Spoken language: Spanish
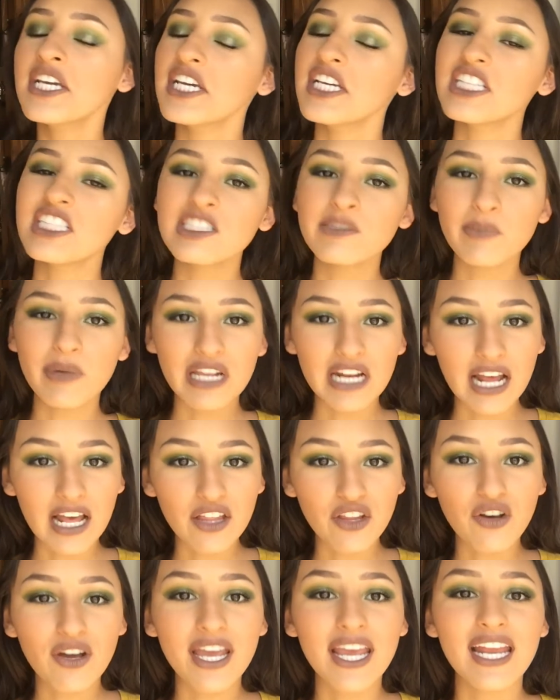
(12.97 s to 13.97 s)

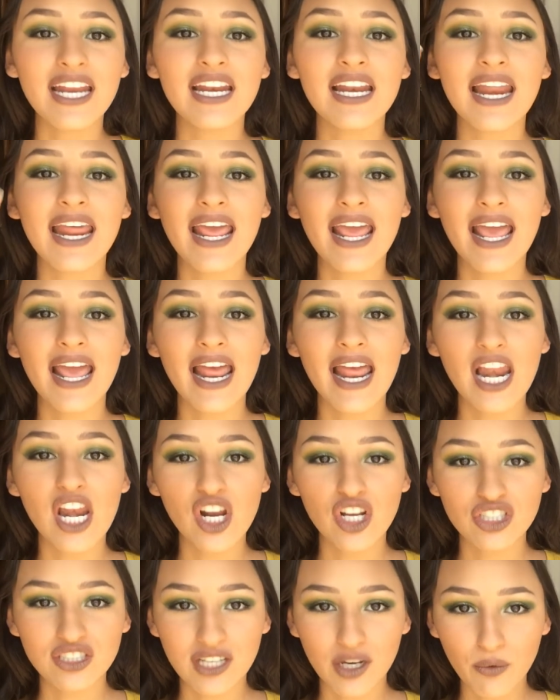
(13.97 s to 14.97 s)
inspirado en
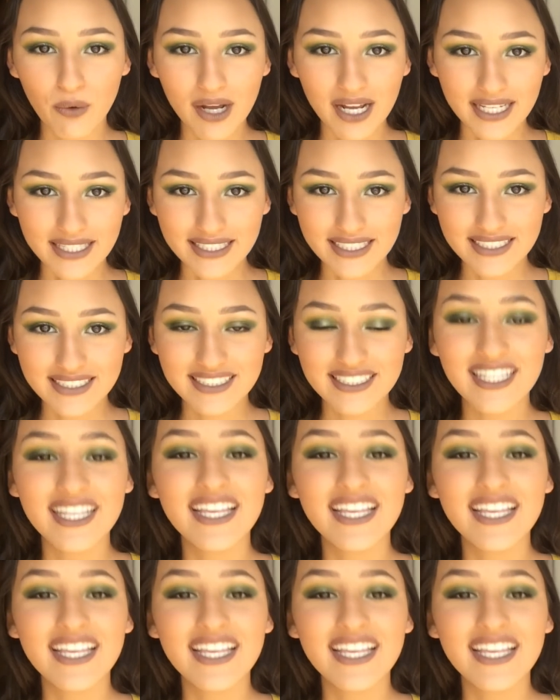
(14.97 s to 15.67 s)
los aguacates.